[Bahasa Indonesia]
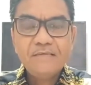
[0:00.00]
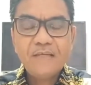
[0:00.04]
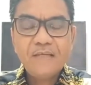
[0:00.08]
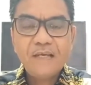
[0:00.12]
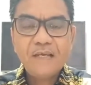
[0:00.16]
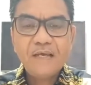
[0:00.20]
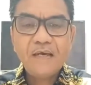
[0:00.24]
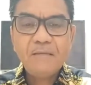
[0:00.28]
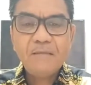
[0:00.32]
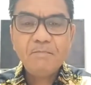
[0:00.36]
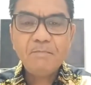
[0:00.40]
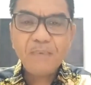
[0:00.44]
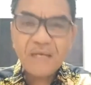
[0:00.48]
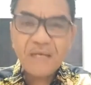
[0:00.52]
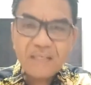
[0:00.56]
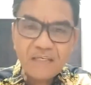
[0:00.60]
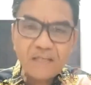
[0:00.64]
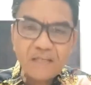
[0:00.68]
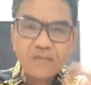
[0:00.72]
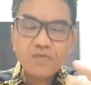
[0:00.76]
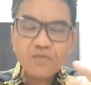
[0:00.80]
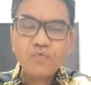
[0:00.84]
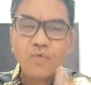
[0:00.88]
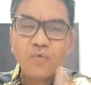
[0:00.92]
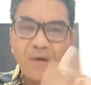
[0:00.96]
Ya,
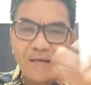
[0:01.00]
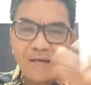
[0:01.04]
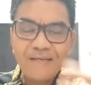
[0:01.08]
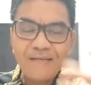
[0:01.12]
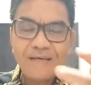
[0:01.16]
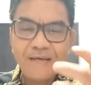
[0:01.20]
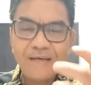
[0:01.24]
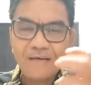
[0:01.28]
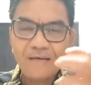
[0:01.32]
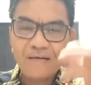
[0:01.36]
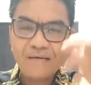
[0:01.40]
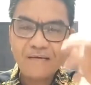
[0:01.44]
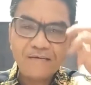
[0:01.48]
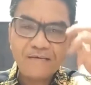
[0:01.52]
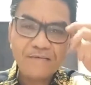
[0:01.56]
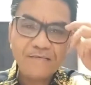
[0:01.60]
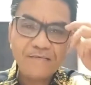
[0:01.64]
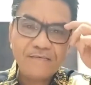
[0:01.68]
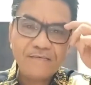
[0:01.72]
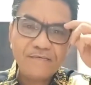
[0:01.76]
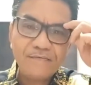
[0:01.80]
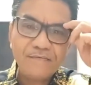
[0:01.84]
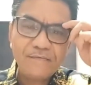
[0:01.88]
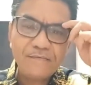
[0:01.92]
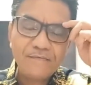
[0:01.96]
penyesuaian
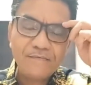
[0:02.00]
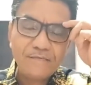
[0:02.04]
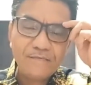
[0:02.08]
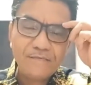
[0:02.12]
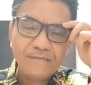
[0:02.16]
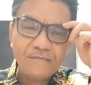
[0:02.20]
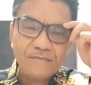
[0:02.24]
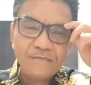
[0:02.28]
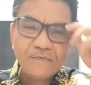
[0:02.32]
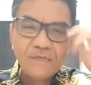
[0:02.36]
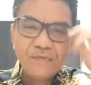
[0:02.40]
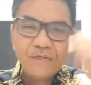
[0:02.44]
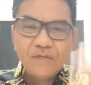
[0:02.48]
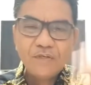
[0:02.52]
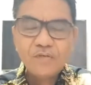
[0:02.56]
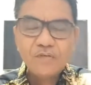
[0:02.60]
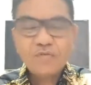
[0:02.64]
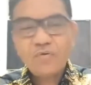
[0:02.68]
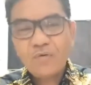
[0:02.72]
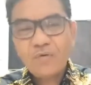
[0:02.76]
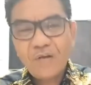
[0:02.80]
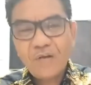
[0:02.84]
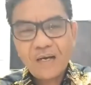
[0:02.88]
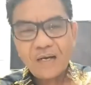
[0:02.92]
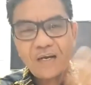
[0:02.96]

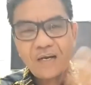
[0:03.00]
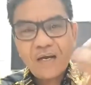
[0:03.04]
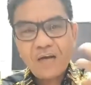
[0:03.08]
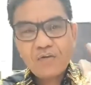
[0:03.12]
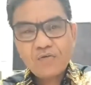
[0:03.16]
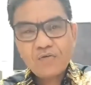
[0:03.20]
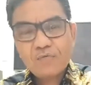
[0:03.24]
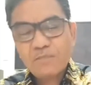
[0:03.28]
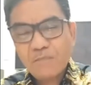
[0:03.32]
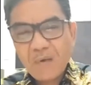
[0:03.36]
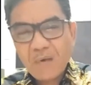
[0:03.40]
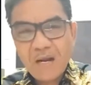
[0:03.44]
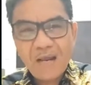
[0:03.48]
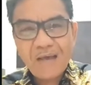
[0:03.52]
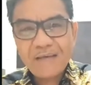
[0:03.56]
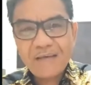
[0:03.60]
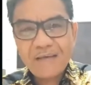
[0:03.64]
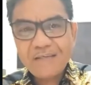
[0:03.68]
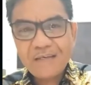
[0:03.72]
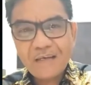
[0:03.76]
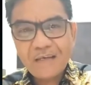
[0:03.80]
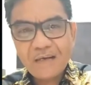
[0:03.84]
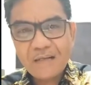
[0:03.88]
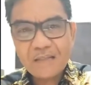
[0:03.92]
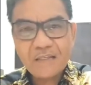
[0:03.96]
Saudara harus
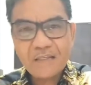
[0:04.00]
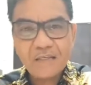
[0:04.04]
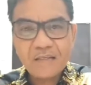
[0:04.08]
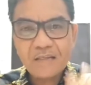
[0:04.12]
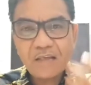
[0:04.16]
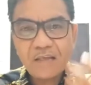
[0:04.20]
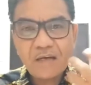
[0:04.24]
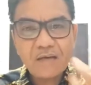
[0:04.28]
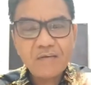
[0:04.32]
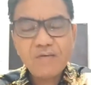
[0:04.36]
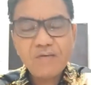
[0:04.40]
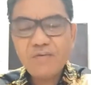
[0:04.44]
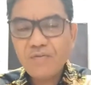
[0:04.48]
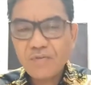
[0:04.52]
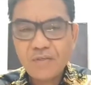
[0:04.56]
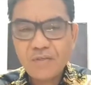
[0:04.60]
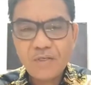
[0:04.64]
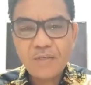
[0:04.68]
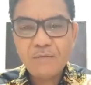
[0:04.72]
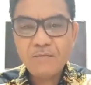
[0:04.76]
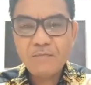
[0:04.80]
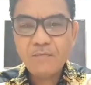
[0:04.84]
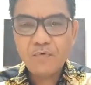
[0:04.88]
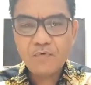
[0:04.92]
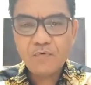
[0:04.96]
belajar tentang
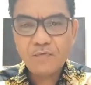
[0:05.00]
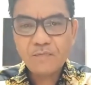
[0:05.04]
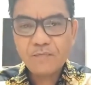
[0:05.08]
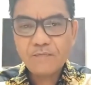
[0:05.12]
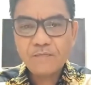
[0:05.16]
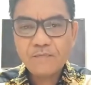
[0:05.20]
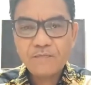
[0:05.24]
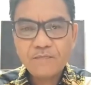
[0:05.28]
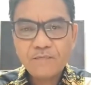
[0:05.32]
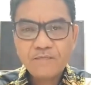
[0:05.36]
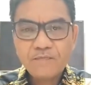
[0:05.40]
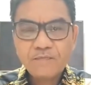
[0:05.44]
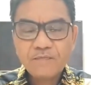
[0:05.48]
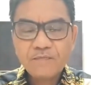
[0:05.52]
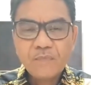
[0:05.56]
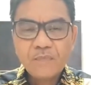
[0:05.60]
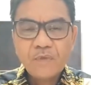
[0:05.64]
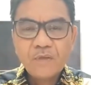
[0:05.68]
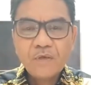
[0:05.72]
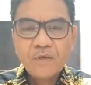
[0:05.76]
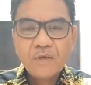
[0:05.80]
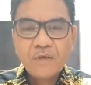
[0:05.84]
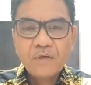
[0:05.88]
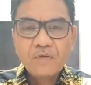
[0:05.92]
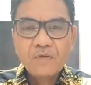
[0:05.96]
istrimu.
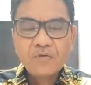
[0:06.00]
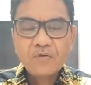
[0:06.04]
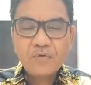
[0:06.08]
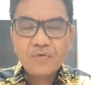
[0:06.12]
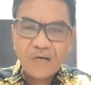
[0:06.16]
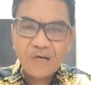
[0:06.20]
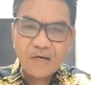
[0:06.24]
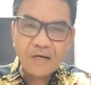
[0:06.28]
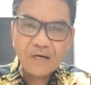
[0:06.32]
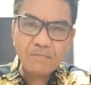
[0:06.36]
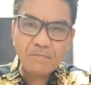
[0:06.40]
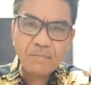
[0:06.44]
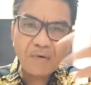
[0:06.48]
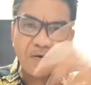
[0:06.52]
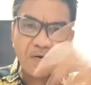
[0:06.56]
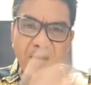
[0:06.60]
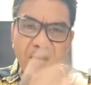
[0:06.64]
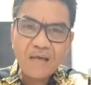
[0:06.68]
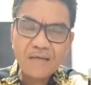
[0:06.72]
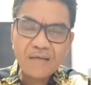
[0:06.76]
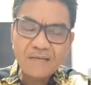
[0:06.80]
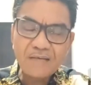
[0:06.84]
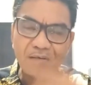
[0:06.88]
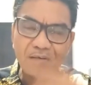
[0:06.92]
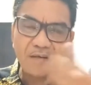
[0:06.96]
Saudara
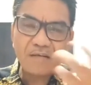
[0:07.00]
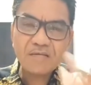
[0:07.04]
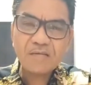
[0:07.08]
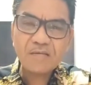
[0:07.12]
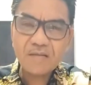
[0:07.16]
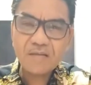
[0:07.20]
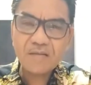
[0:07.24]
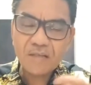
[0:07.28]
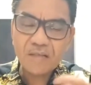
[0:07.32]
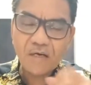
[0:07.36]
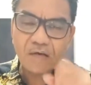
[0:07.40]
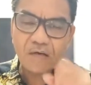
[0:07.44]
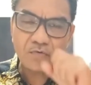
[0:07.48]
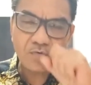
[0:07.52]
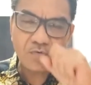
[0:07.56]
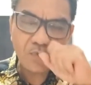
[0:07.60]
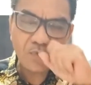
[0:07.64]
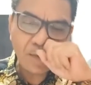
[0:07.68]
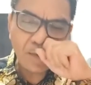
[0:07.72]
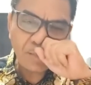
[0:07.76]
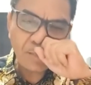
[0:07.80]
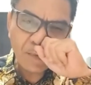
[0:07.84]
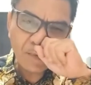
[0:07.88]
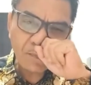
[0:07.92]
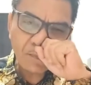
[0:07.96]
belajar tentang
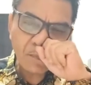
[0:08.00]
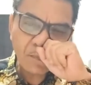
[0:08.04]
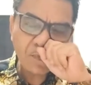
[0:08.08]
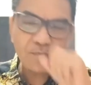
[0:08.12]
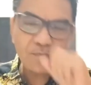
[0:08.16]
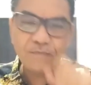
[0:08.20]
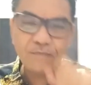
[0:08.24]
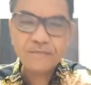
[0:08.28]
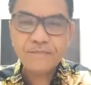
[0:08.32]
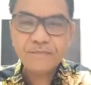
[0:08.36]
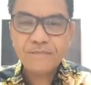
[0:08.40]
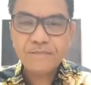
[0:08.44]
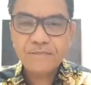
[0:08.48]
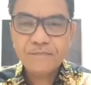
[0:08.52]
suamimu.